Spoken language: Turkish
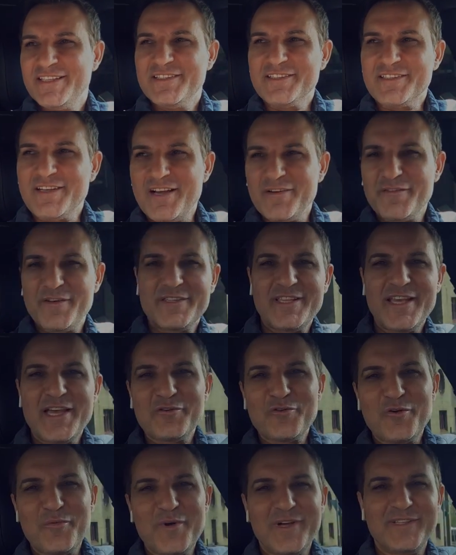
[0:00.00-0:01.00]
Rafet Er
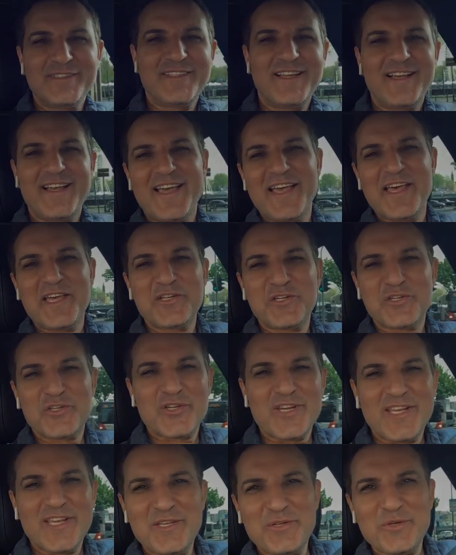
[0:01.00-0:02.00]
Roman'la her
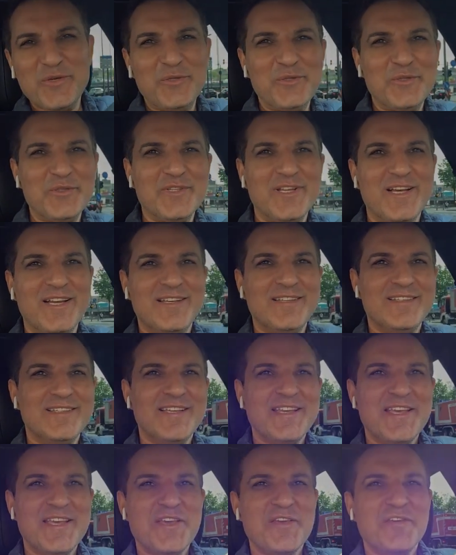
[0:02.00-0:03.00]
şey yolunda
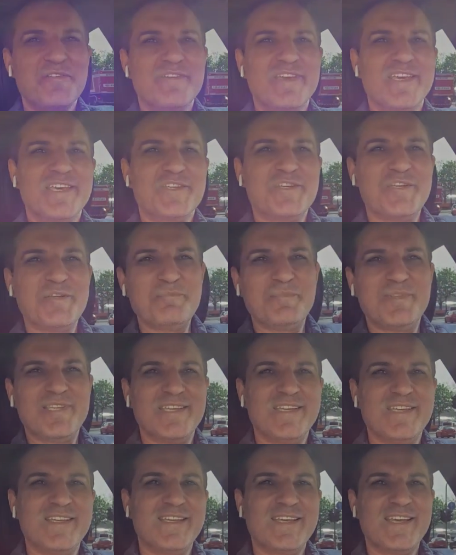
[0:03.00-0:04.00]
ve
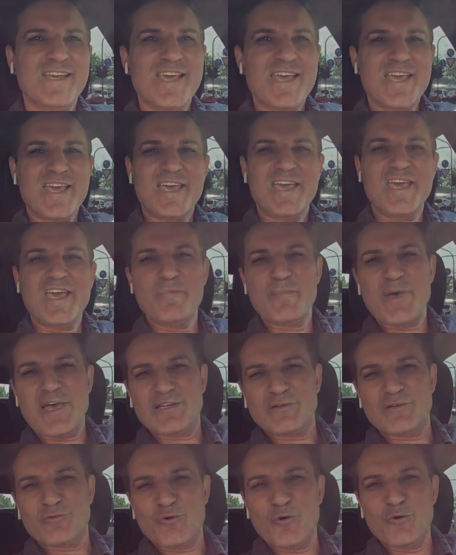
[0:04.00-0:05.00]
şimdi
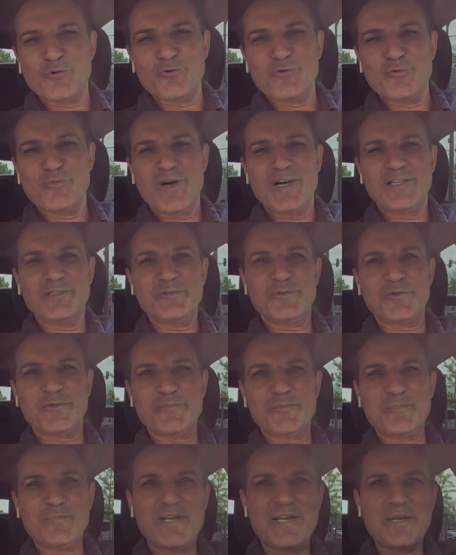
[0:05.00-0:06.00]
hemen konuğumu
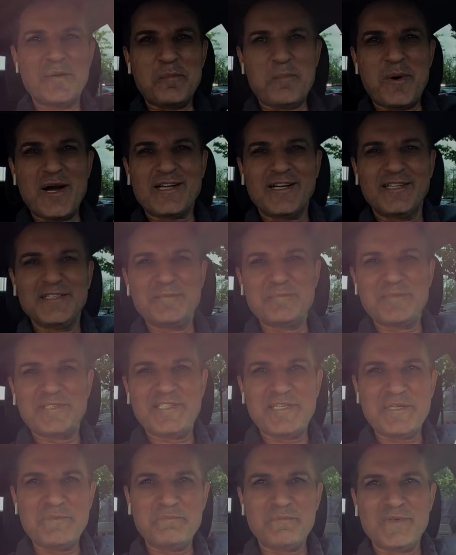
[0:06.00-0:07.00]
alıyorum. Bakalım
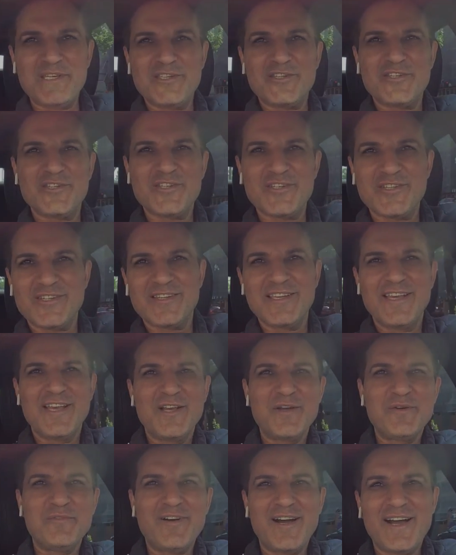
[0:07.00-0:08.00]
kimmiş?
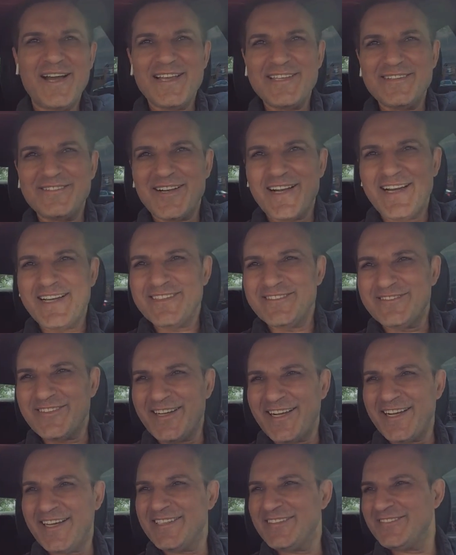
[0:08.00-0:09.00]
Vay vay
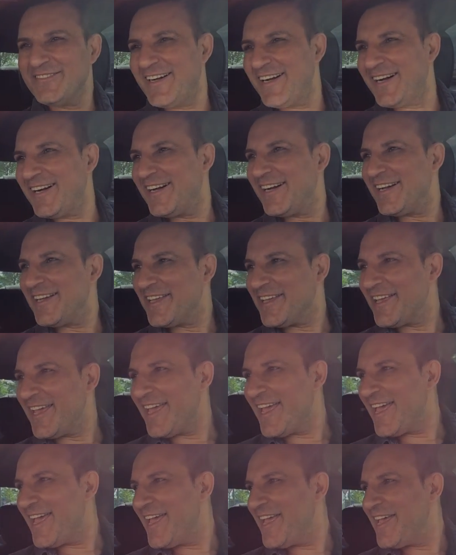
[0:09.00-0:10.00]
vay vay.
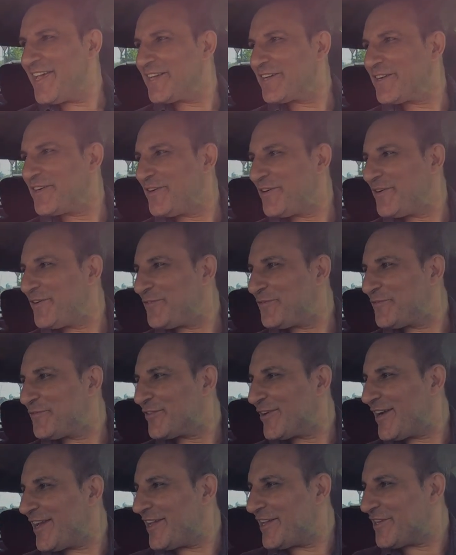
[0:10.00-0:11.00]
Eco
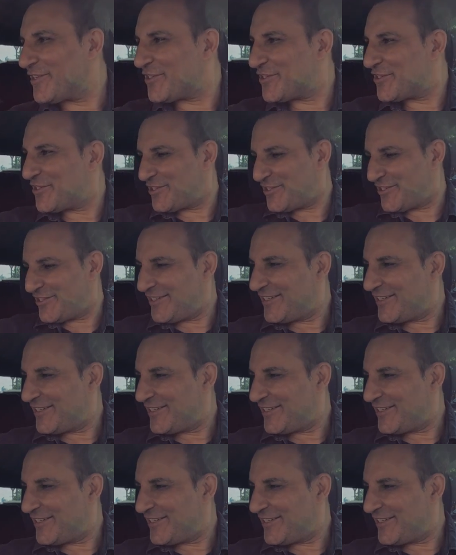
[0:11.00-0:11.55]
Fresh.